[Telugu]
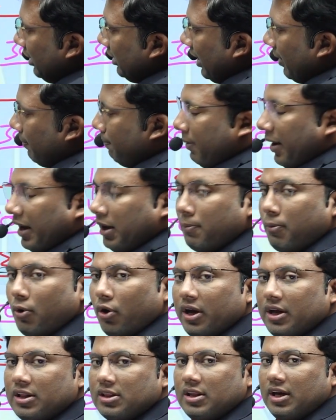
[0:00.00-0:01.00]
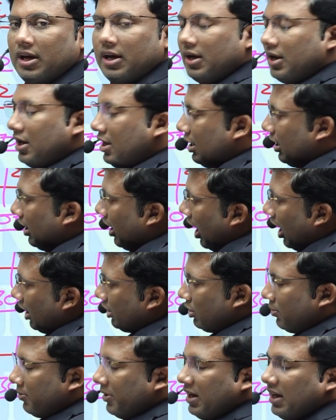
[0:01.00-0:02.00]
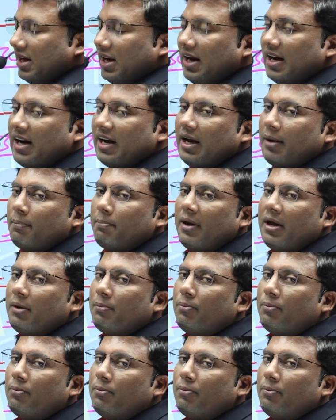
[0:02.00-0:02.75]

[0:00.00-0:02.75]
డెబ్బై పోయింది ఆటోమేటికల్గా డెబ్బై